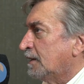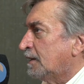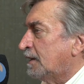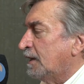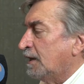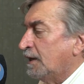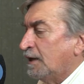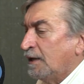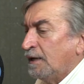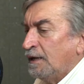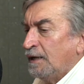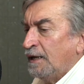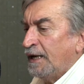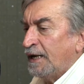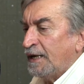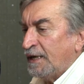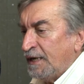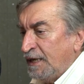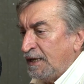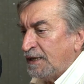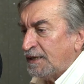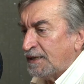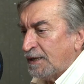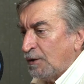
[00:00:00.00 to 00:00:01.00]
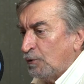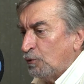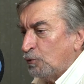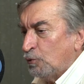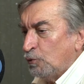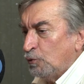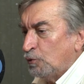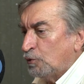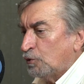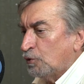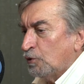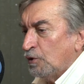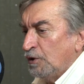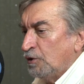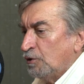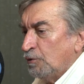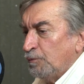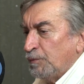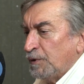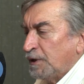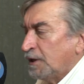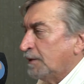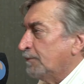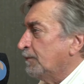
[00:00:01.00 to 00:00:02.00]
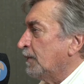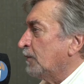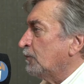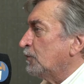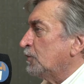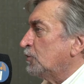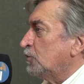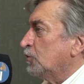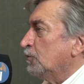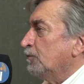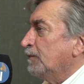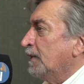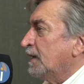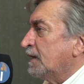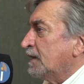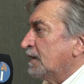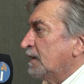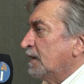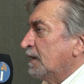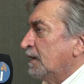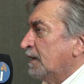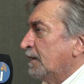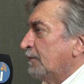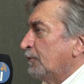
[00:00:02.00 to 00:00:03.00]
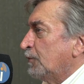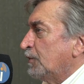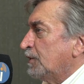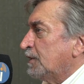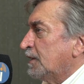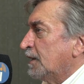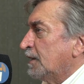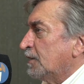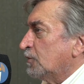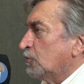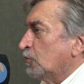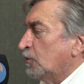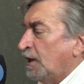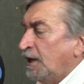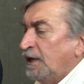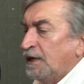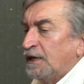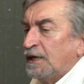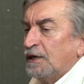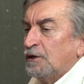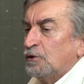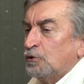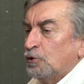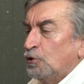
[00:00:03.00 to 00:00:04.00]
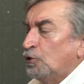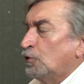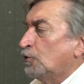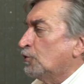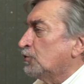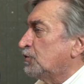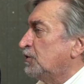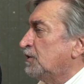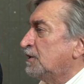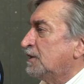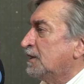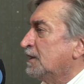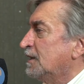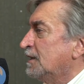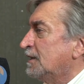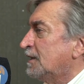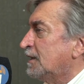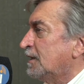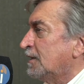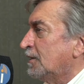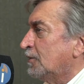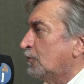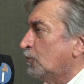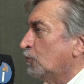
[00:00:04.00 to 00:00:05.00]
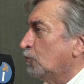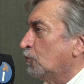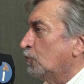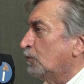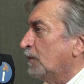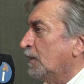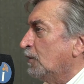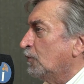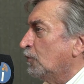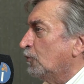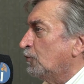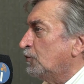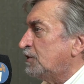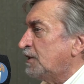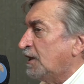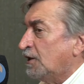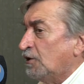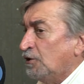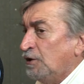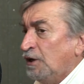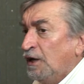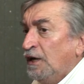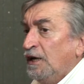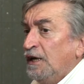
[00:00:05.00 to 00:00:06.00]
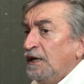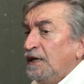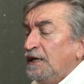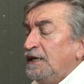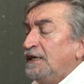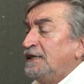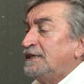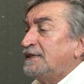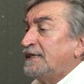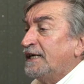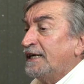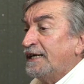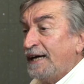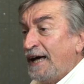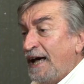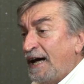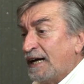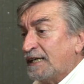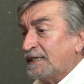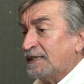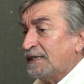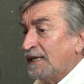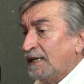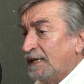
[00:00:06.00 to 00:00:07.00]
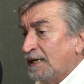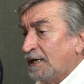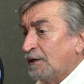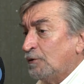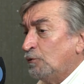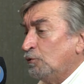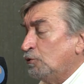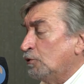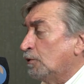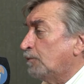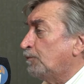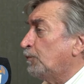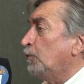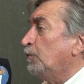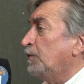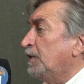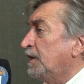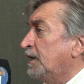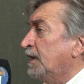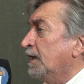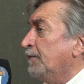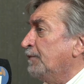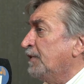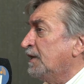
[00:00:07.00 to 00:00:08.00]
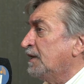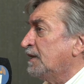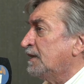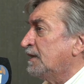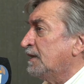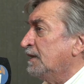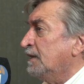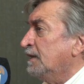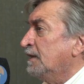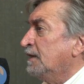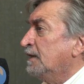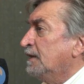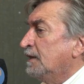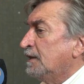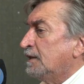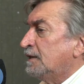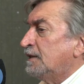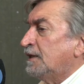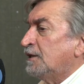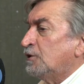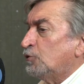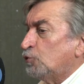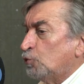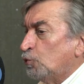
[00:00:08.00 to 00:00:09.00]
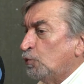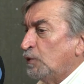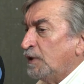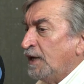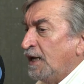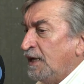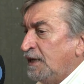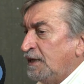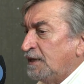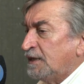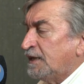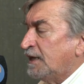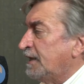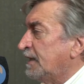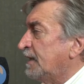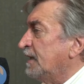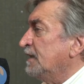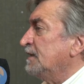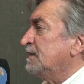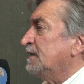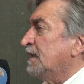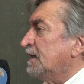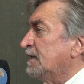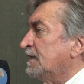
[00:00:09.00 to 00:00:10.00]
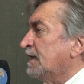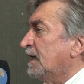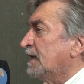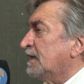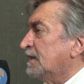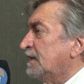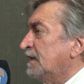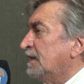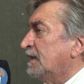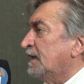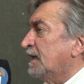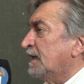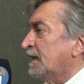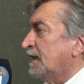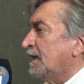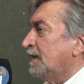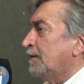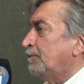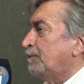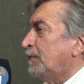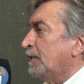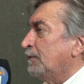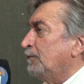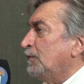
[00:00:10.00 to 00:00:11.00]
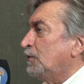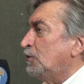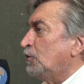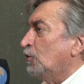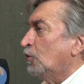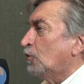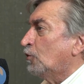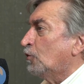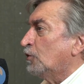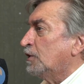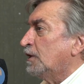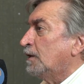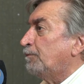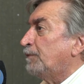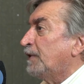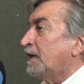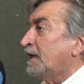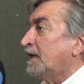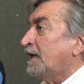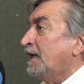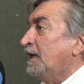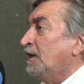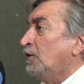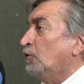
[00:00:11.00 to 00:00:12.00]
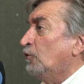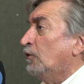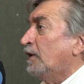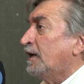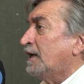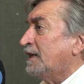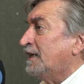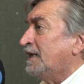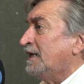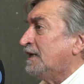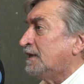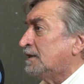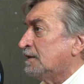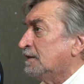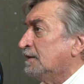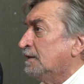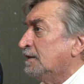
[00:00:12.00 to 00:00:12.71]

que la reta ocultó el nombre de Mauricio Macri en la boleta electoral y que todos los intendentes del conurbano lo hicieron y se jactan algunos públicamente de su gran inteligencia táctica que les permitió con el pequeño ardid